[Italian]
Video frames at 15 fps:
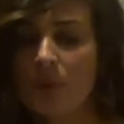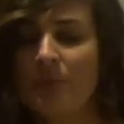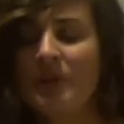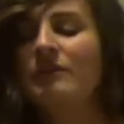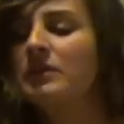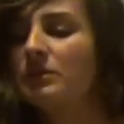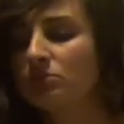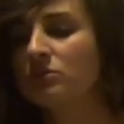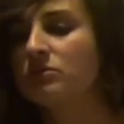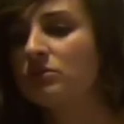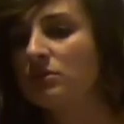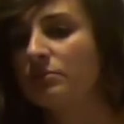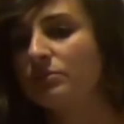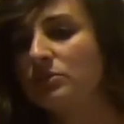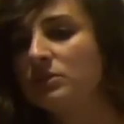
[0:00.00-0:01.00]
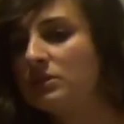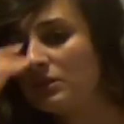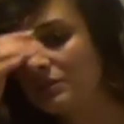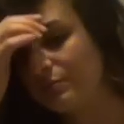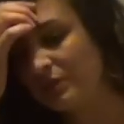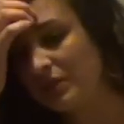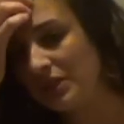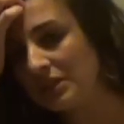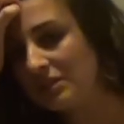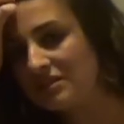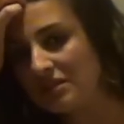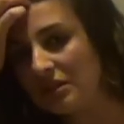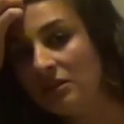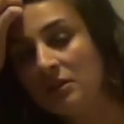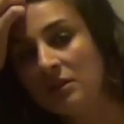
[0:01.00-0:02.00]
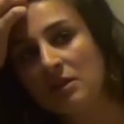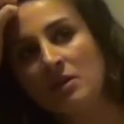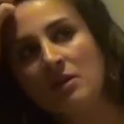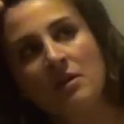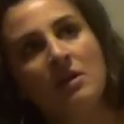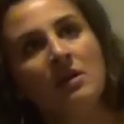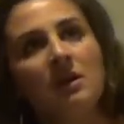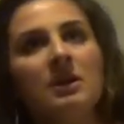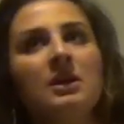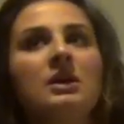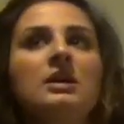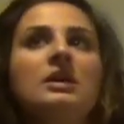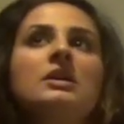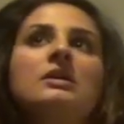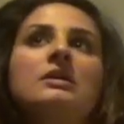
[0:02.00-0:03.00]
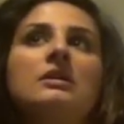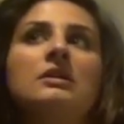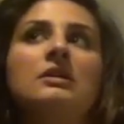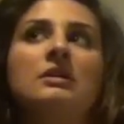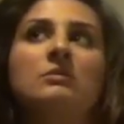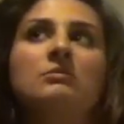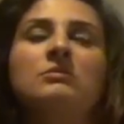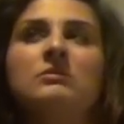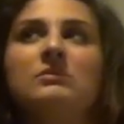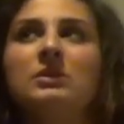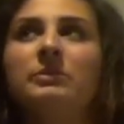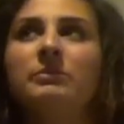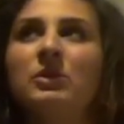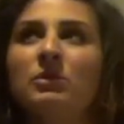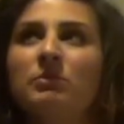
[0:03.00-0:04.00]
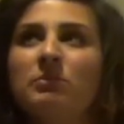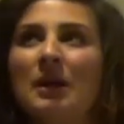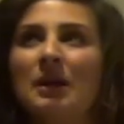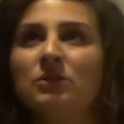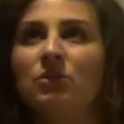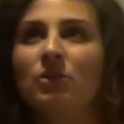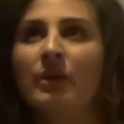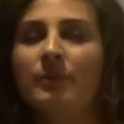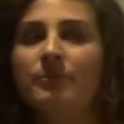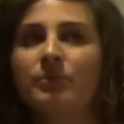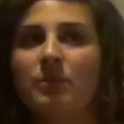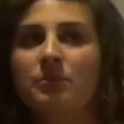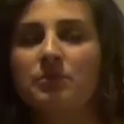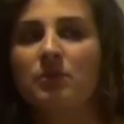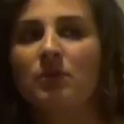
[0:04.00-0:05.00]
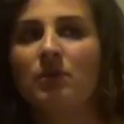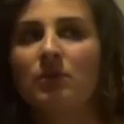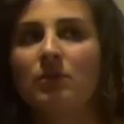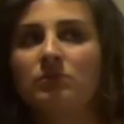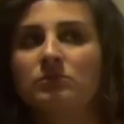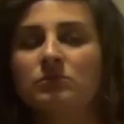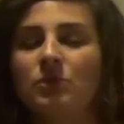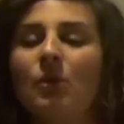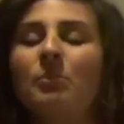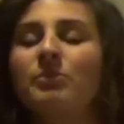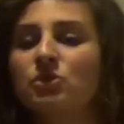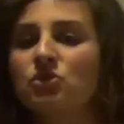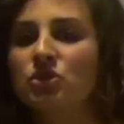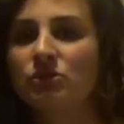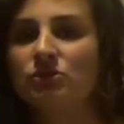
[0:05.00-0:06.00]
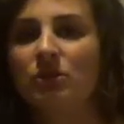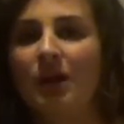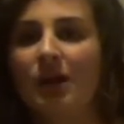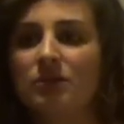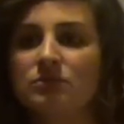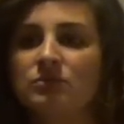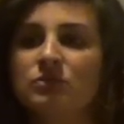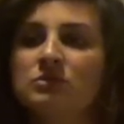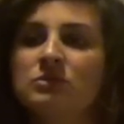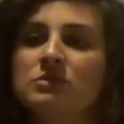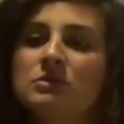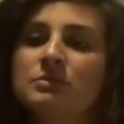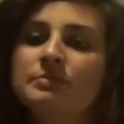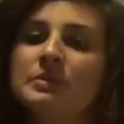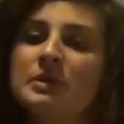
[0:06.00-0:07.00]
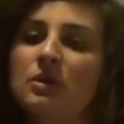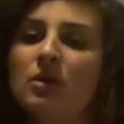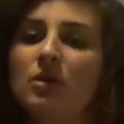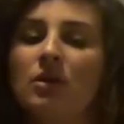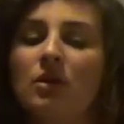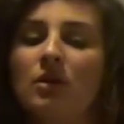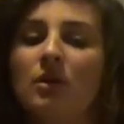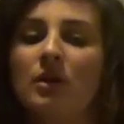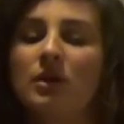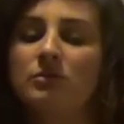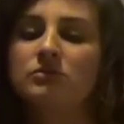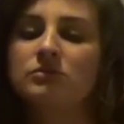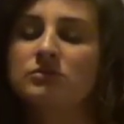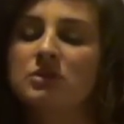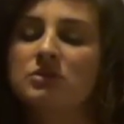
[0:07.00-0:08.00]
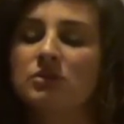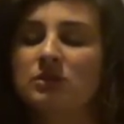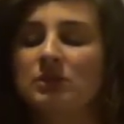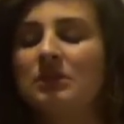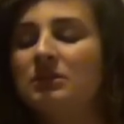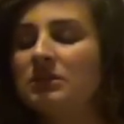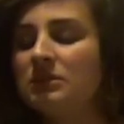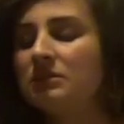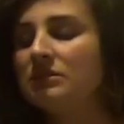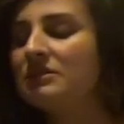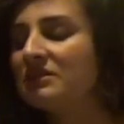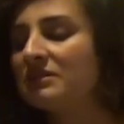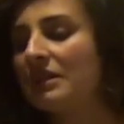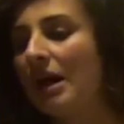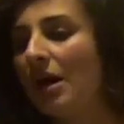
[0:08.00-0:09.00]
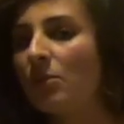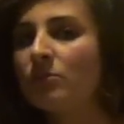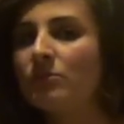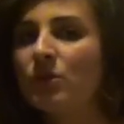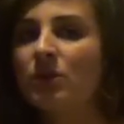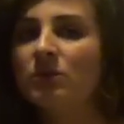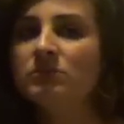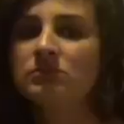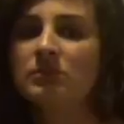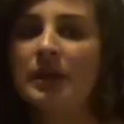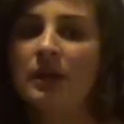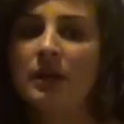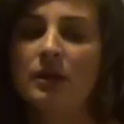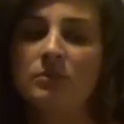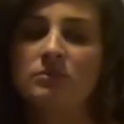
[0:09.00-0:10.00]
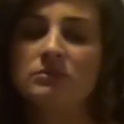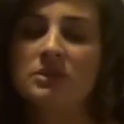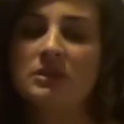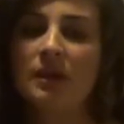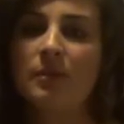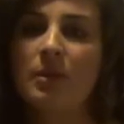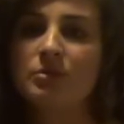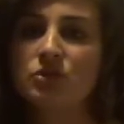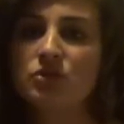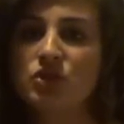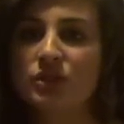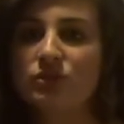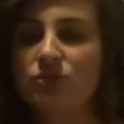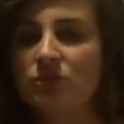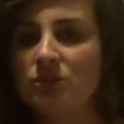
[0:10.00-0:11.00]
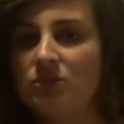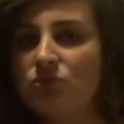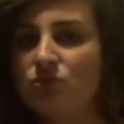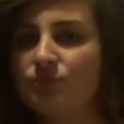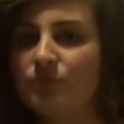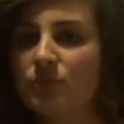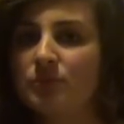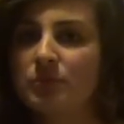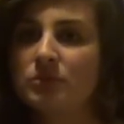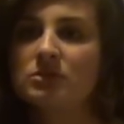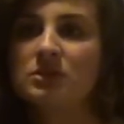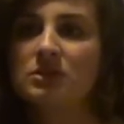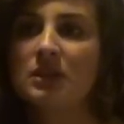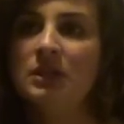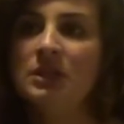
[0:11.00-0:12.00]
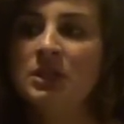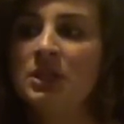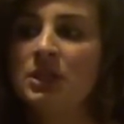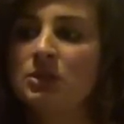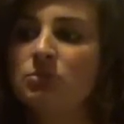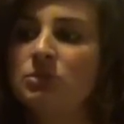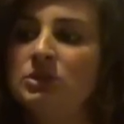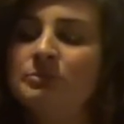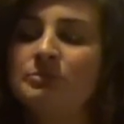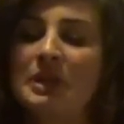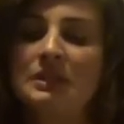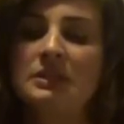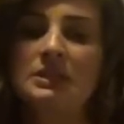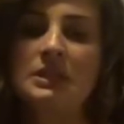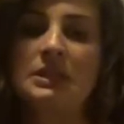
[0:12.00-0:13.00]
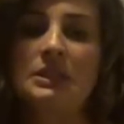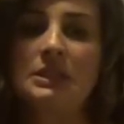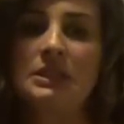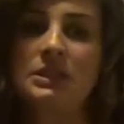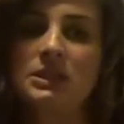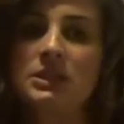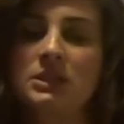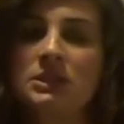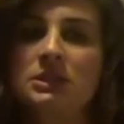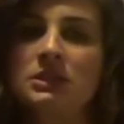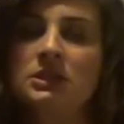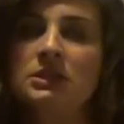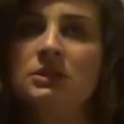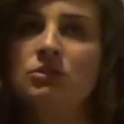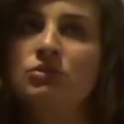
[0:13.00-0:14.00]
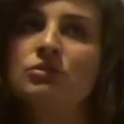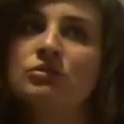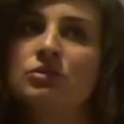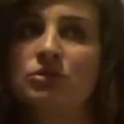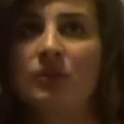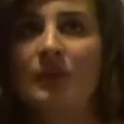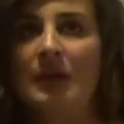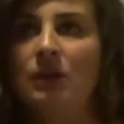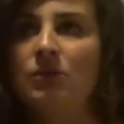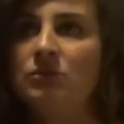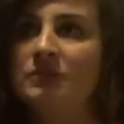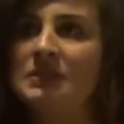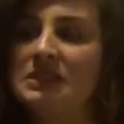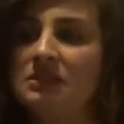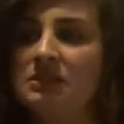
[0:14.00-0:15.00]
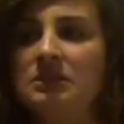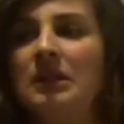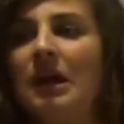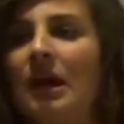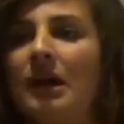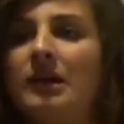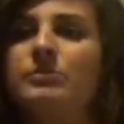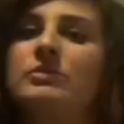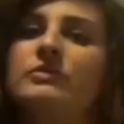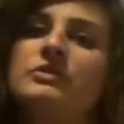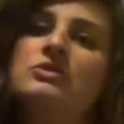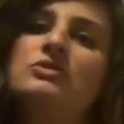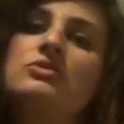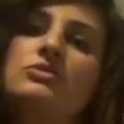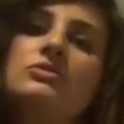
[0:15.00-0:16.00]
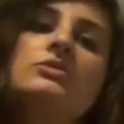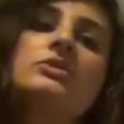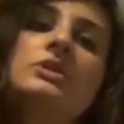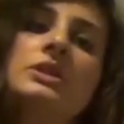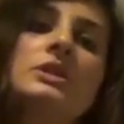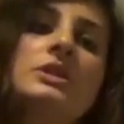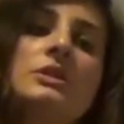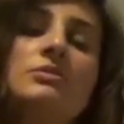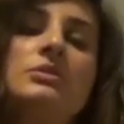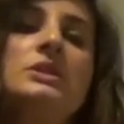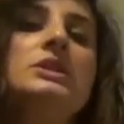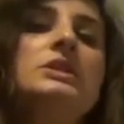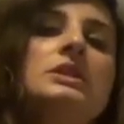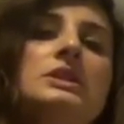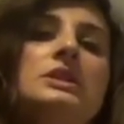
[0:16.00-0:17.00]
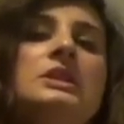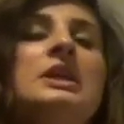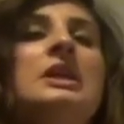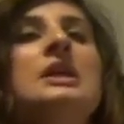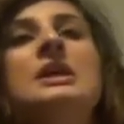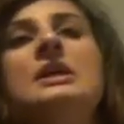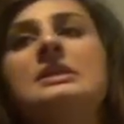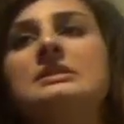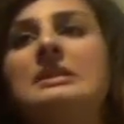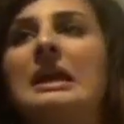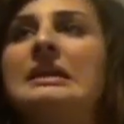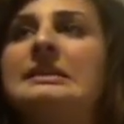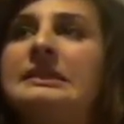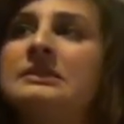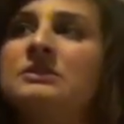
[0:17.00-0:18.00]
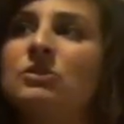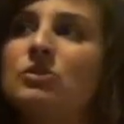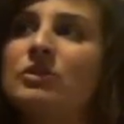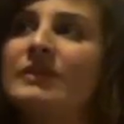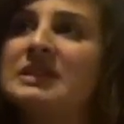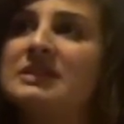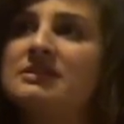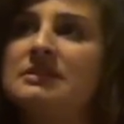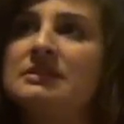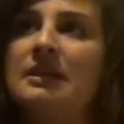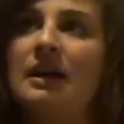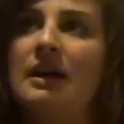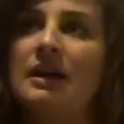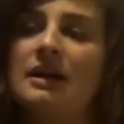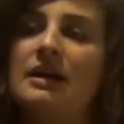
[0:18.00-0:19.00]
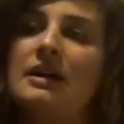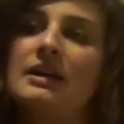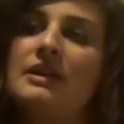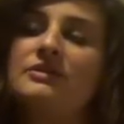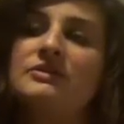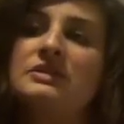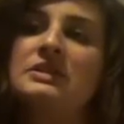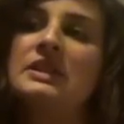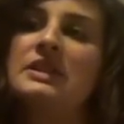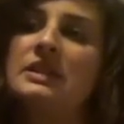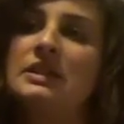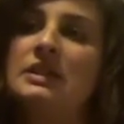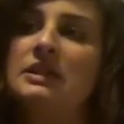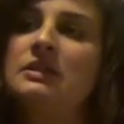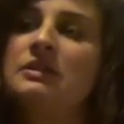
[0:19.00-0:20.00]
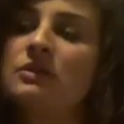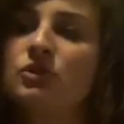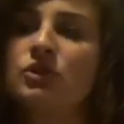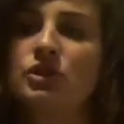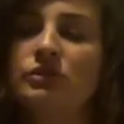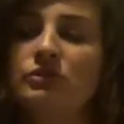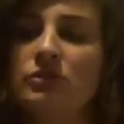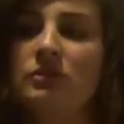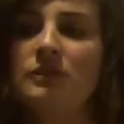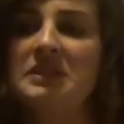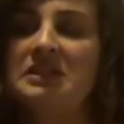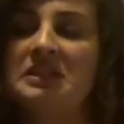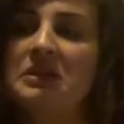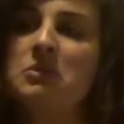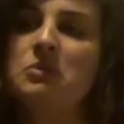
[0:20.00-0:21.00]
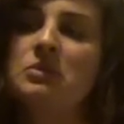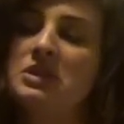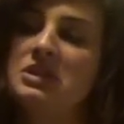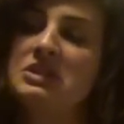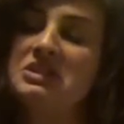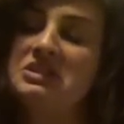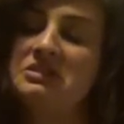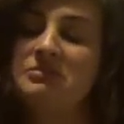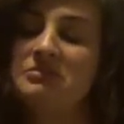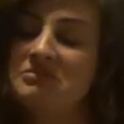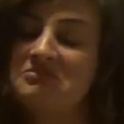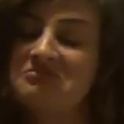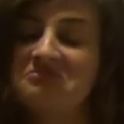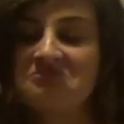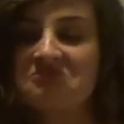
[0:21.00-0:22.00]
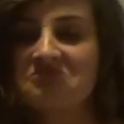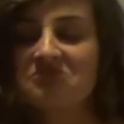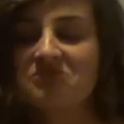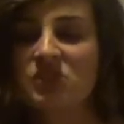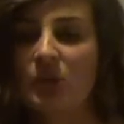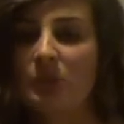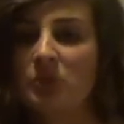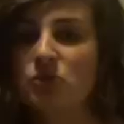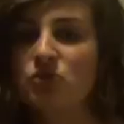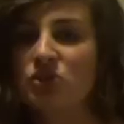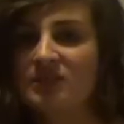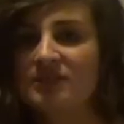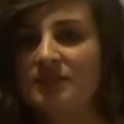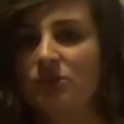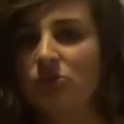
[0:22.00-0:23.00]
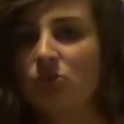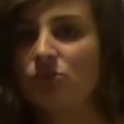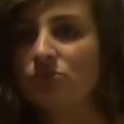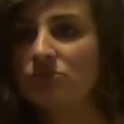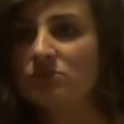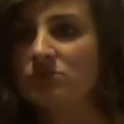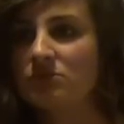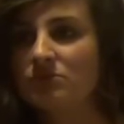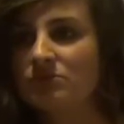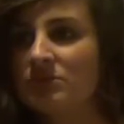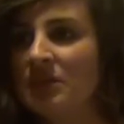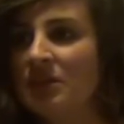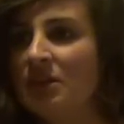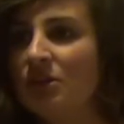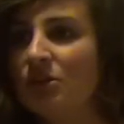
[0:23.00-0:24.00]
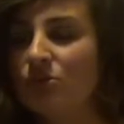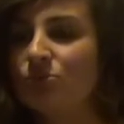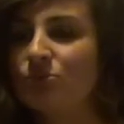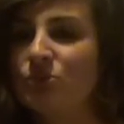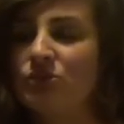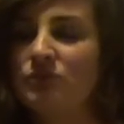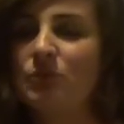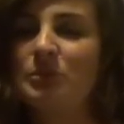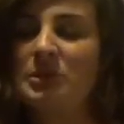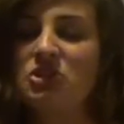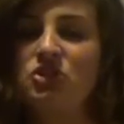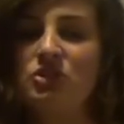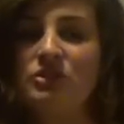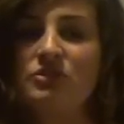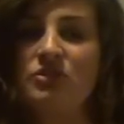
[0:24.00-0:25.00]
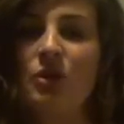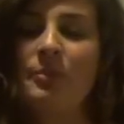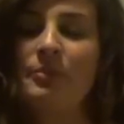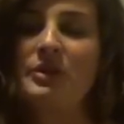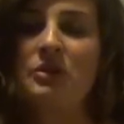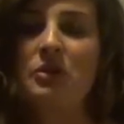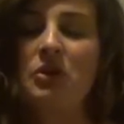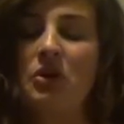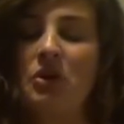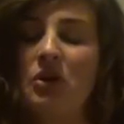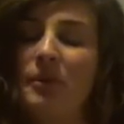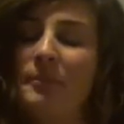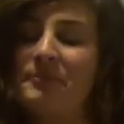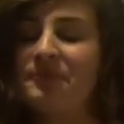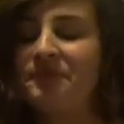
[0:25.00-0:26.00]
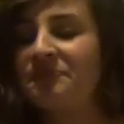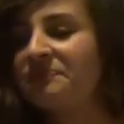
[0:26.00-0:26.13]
per avere questo tipo di esperienza um, il mio bando non è proprio non è un progetto Erasmus però è una sorta di, di scambio eh, si chiama progetto tesi su proposta quindi in pratica io ho dovuto trovare l'università, i professori e quindi tra le tante università alla fine ho scelto di venire qui diciamo non c'è stato un, un, motivo preciso però mm,